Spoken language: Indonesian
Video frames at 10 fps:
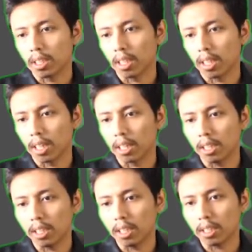Nah,
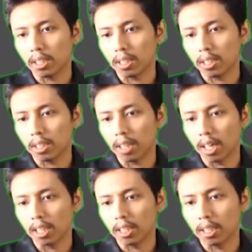ini
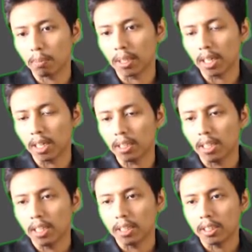akan didapatkan
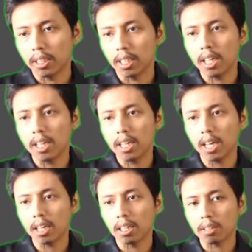nilai
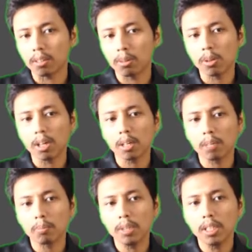yang kurang
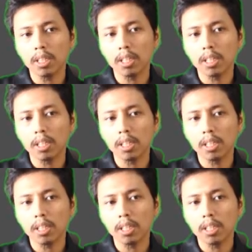lebih